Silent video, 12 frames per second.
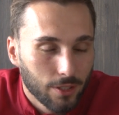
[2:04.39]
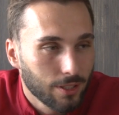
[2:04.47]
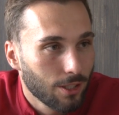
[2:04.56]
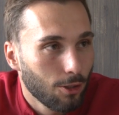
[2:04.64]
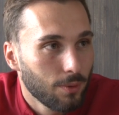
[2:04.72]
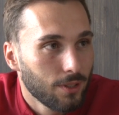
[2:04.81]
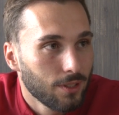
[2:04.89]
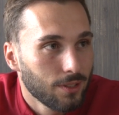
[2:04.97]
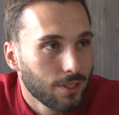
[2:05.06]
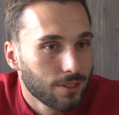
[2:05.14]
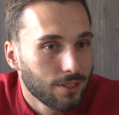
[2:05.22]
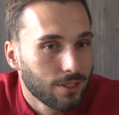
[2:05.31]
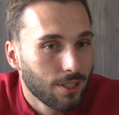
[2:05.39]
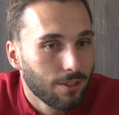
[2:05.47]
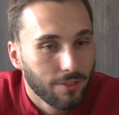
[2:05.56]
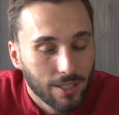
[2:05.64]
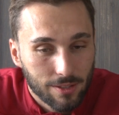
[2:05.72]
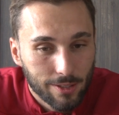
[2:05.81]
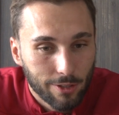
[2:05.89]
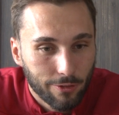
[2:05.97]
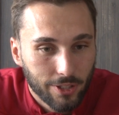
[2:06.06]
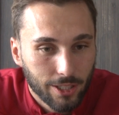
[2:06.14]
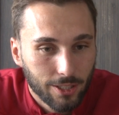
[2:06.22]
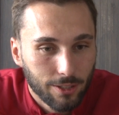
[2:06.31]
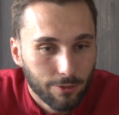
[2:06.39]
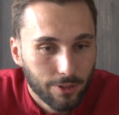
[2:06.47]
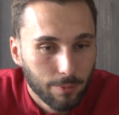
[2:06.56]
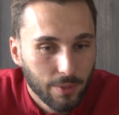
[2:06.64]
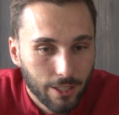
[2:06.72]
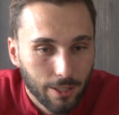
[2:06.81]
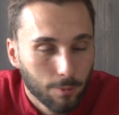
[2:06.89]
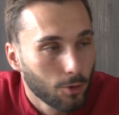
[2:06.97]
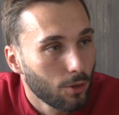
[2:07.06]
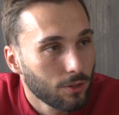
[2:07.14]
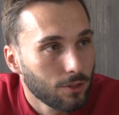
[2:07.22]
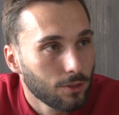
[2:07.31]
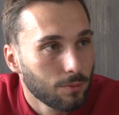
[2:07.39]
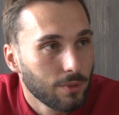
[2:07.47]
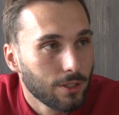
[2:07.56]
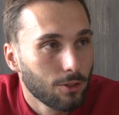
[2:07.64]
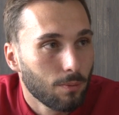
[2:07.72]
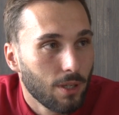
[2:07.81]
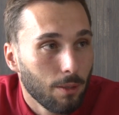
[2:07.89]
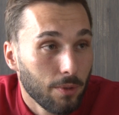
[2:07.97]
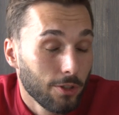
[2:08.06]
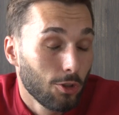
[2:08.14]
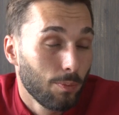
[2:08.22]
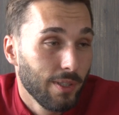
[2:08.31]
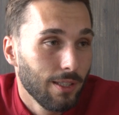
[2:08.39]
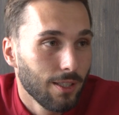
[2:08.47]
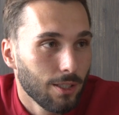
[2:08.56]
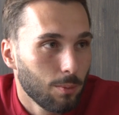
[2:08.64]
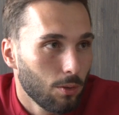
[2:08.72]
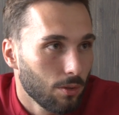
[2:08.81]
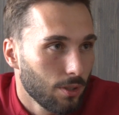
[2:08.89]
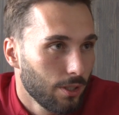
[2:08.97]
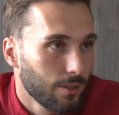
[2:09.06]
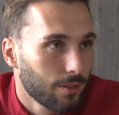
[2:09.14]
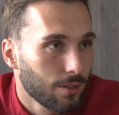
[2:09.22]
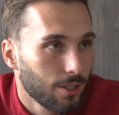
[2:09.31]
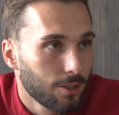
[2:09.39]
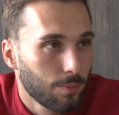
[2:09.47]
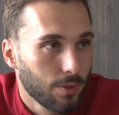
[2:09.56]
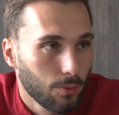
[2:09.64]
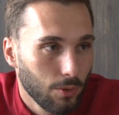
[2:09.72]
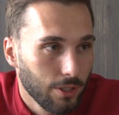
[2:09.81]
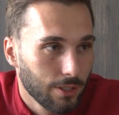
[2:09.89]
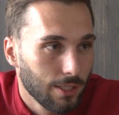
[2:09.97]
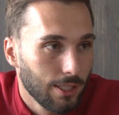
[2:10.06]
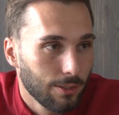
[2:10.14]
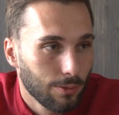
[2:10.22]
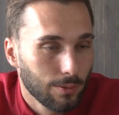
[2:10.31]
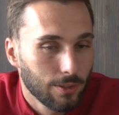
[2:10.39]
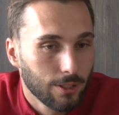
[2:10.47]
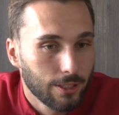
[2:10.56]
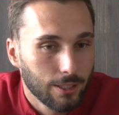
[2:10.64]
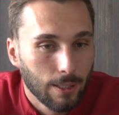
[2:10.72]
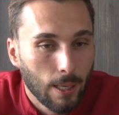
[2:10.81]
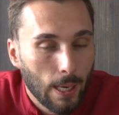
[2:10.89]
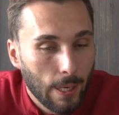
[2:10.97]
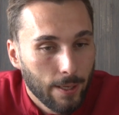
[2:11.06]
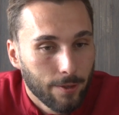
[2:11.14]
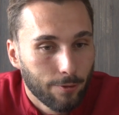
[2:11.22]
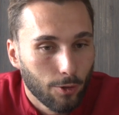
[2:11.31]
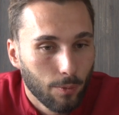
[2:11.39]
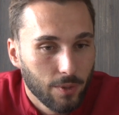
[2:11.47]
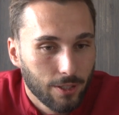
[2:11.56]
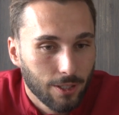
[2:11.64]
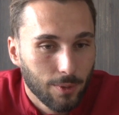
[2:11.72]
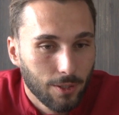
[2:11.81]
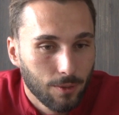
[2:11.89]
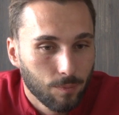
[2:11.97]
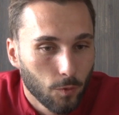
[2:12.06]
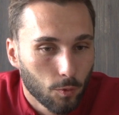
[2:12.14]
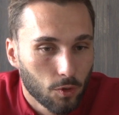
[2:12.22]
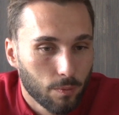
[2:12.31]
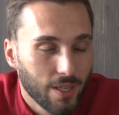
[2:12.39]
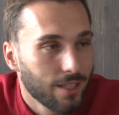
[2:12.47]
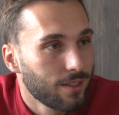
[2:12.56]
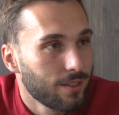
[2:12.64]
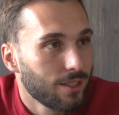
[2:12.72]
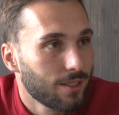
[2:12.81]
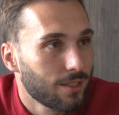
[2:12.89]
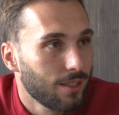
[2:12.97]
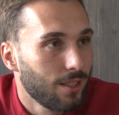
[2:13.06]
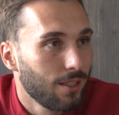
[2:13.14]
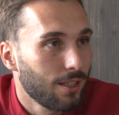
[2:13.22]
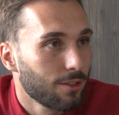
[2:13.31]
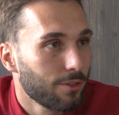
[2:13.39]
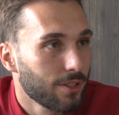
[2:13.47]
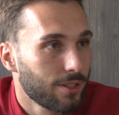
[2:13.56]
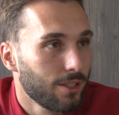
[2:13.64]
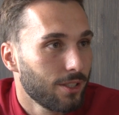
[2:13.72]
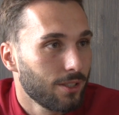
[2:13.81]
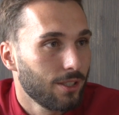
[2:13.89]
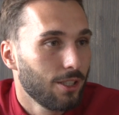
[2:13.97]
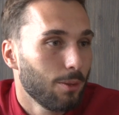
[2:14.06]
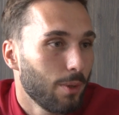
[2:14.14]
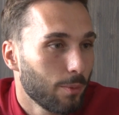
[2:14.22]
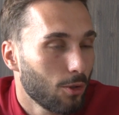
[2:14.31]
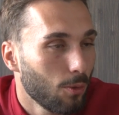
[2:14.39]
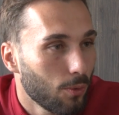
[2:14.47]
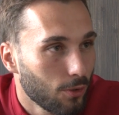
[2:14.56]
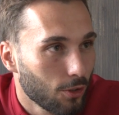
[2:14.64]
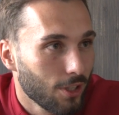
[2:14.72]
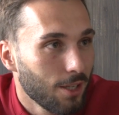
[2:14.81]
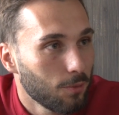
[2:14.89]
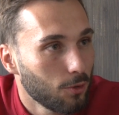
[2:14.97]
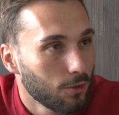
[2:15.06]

Ich glaube, dass ich da wahnsinnig viel, viel mitnehmen konnte und mitgenommen habe als Spieler, aber auch als, als Persönlichkeit und äh, freue mich aber umso mehr, dass ich jetzt äh, langfristig äh, beim Club unterschreiben